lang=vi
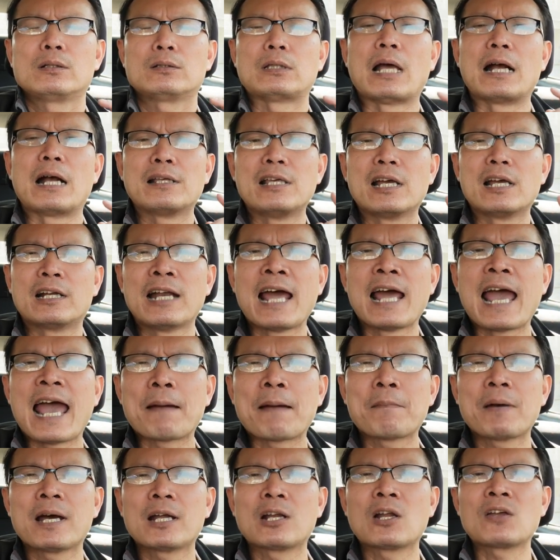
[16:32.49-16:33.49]
thằng Việt
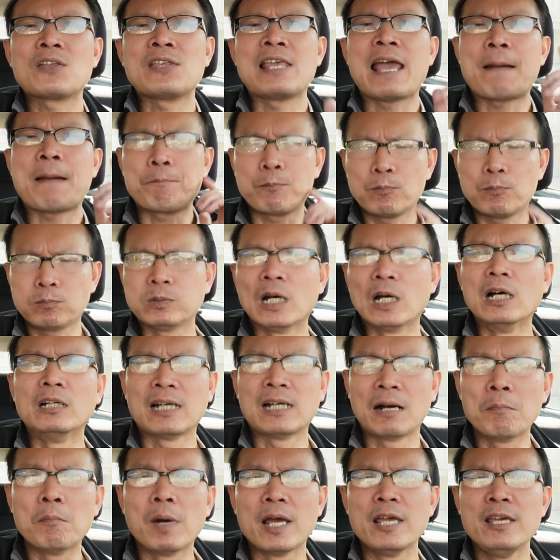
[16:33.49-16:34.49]
Nam á nó nhập từ
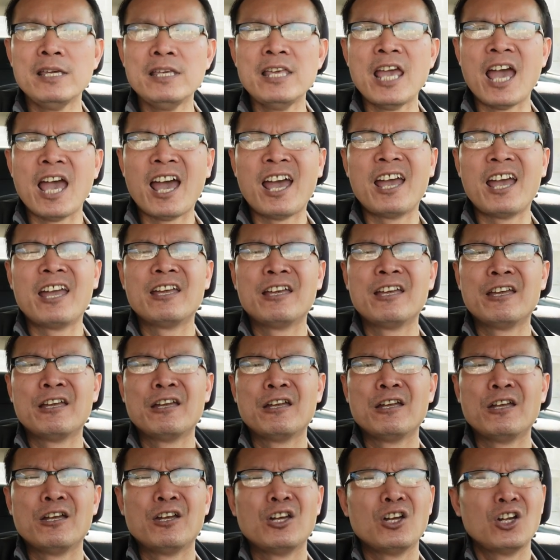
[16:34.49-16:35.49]
thằng Mỹ về
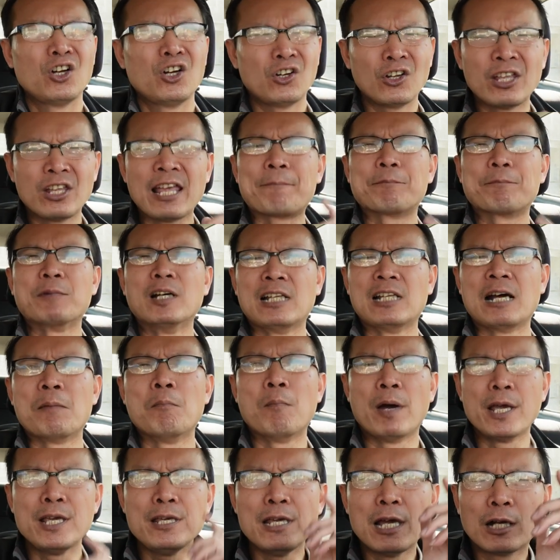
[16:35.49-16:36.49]
nó nhập từ
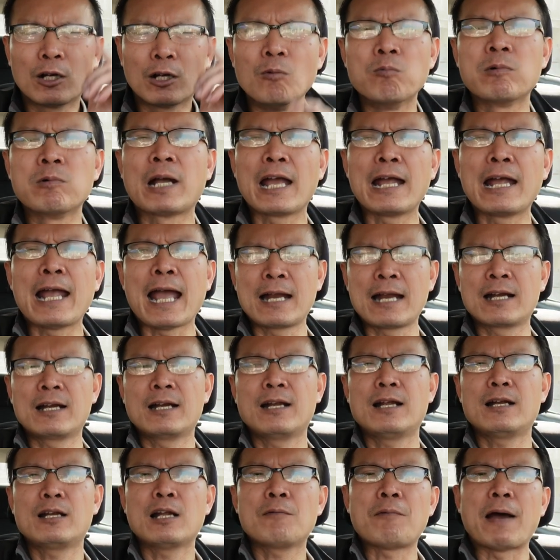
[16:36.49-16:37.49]
thằng Mỹ về cũng cái găng đó
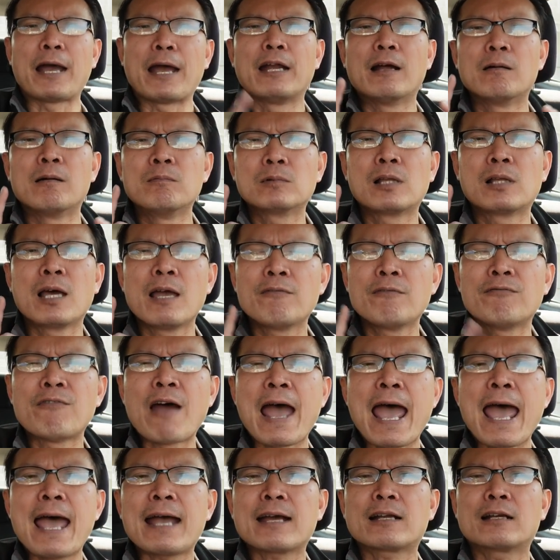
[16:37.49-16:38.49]
đó nó phải đóng thuế
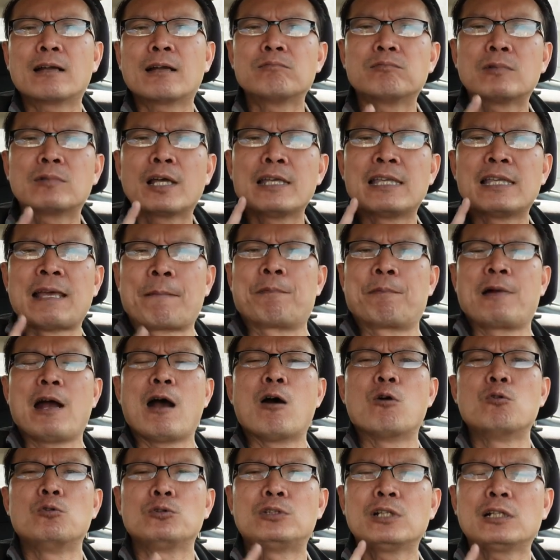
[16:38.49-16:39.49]
vát đóng thuế nhập
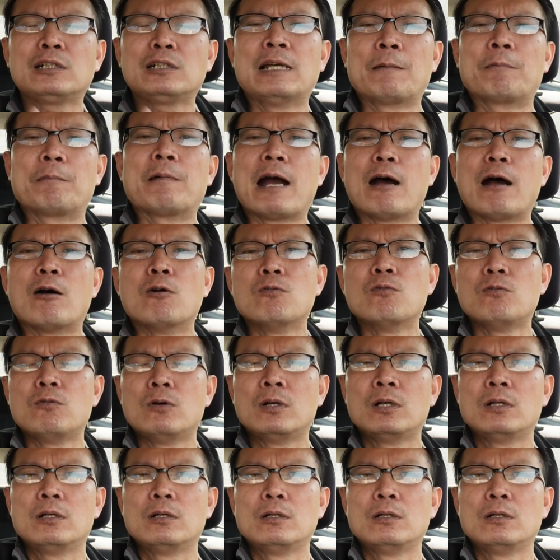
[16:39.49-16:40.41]
khẩu sức nhập khẩu